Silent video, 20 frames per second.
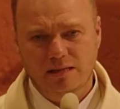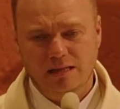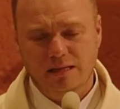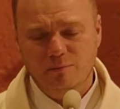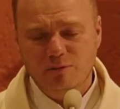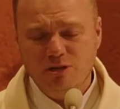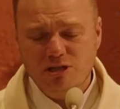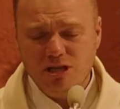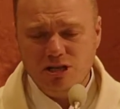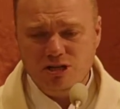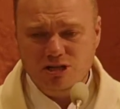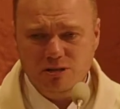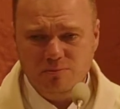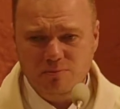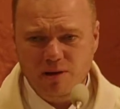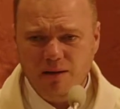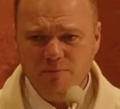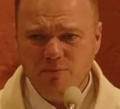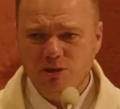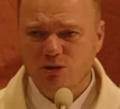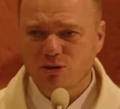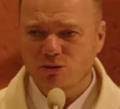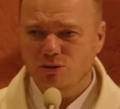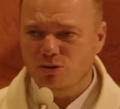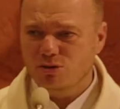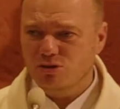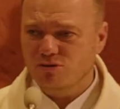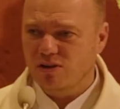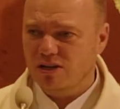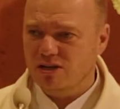I myślę, że mamy to
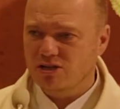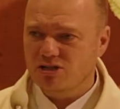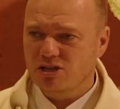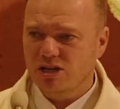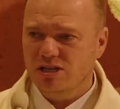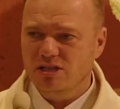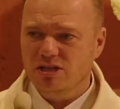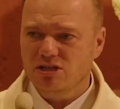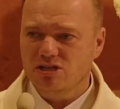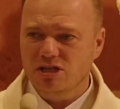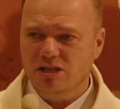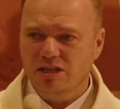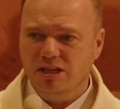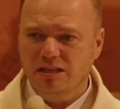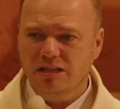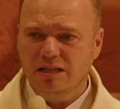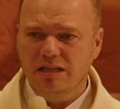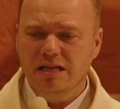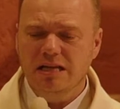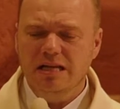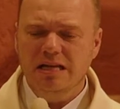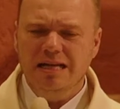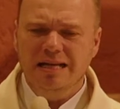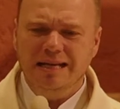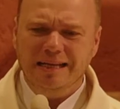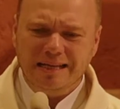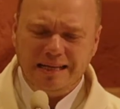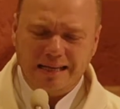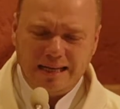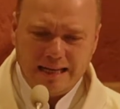doświadczenie, że kiedy
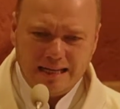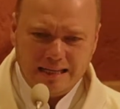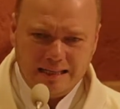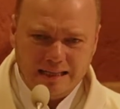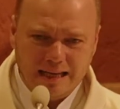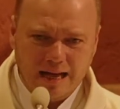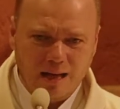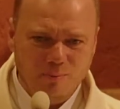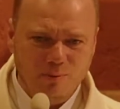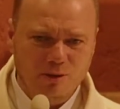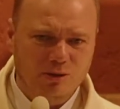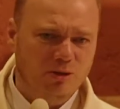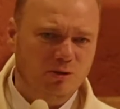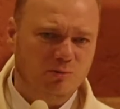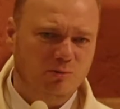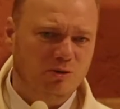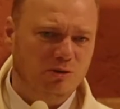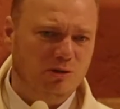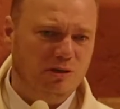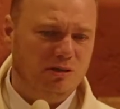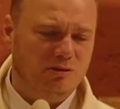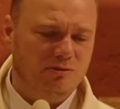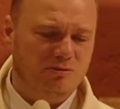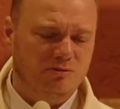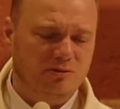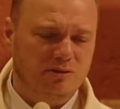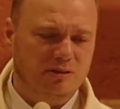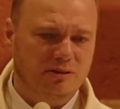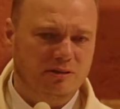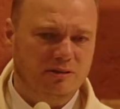klękamy do modlitwy